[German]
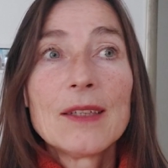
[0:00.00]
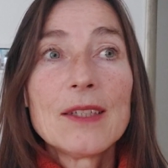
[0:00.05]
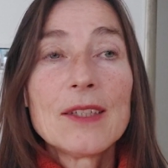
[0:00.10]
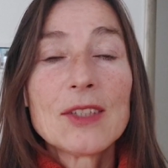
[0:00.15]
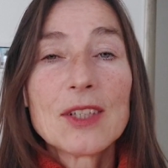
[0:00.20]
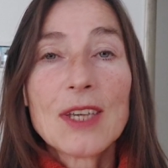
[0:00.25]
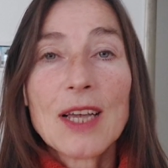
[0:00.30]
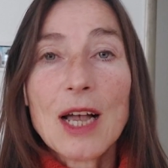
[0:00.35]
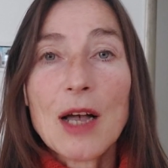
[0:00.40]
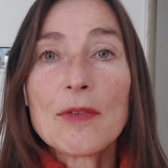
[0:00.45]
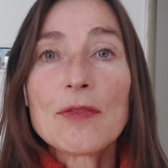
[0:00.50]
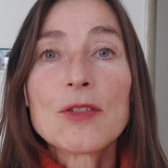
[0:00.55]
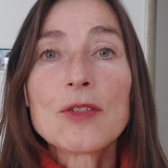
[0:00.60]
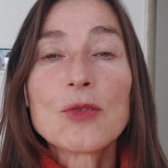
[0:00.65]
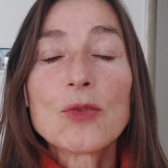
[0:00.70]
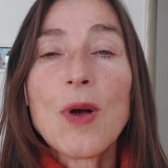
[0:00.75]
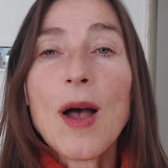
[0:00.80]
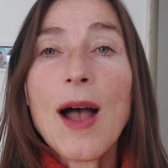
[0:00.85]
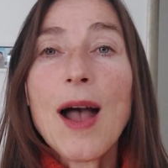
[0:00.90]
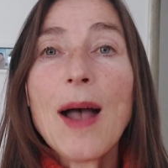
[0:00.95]
diese Kraft
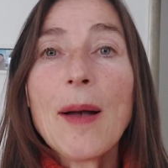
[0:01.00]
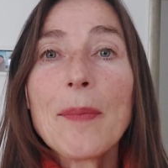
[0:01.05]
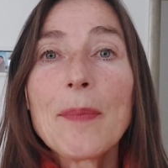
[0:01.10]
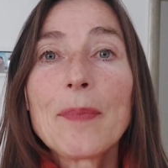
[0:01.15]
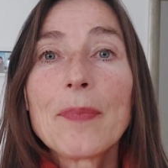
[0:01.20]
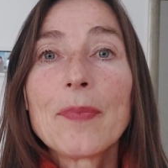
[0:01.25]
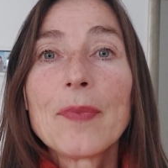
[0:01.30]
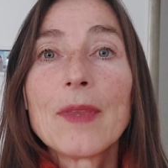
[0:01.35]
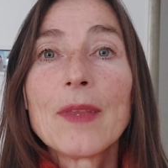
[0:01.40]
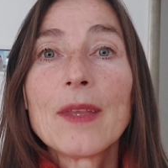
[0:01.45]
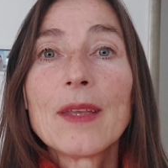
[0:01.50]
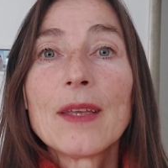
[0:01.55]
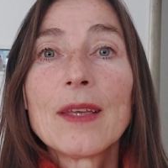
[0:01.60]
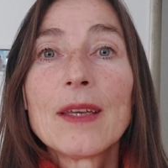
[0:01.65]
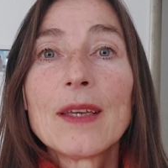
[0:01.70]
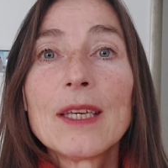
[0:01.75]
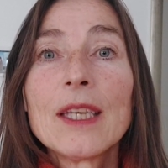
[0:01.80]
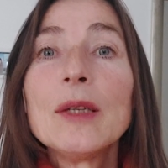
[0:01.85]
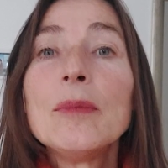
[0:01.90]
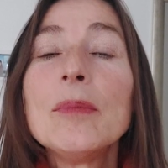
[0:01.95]
zu haben,
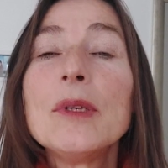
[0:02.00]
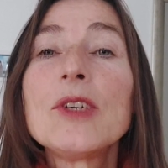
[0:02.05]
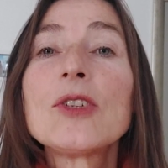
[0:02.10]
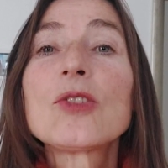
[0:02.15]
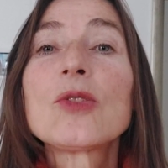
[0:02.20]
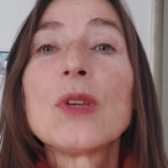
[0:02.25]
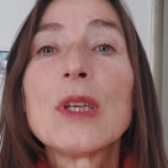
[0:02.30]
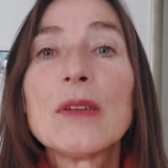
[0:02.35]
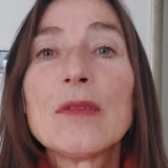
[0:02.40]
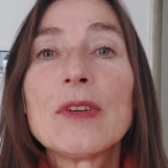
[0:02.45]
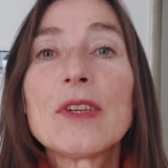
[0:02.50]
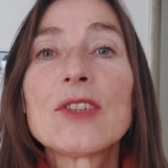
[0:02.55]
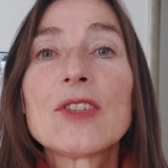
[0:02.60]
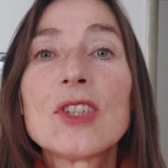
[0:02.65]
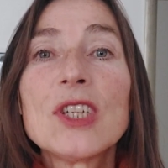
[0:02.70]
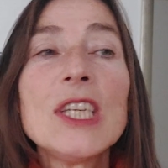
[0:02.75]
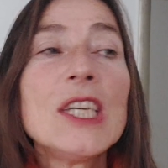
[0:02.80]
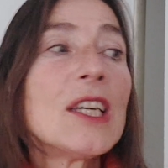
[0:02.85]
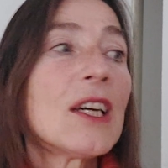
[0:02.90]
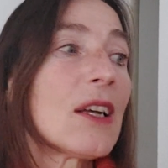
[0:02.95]
in mich zu
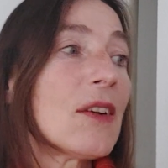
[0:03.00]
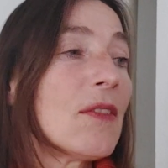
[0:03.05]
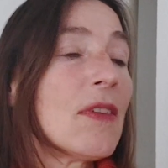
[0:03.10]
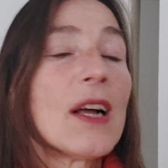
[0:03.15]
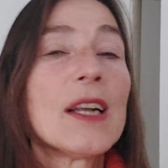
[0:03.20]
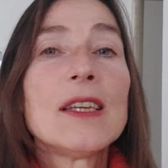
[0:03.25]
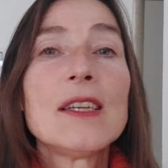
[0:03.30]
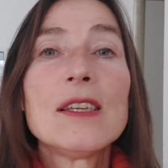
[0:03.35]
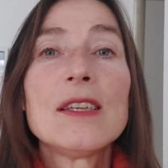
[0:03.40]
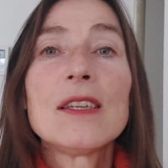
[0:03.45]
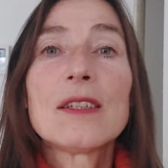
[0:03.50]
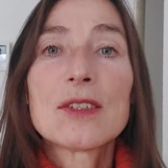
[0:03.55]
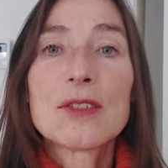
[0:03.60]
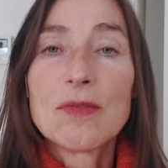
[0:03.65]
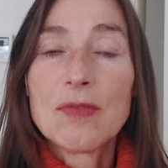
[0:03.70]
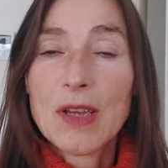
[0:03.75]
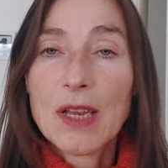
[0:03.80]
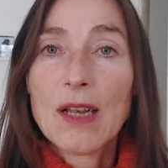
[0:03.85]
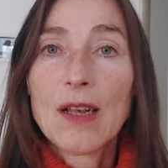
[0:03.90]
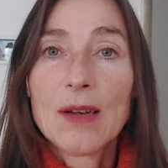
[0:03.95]
investieren, weil ich
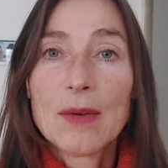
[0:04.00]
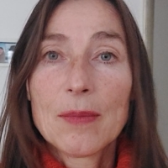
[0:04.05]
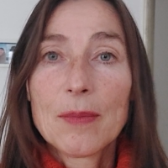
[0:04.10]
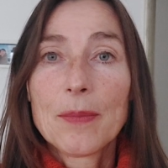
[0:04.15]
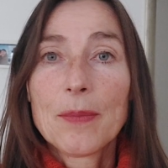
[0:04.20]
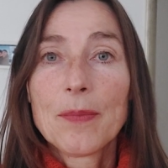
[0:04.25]
es will.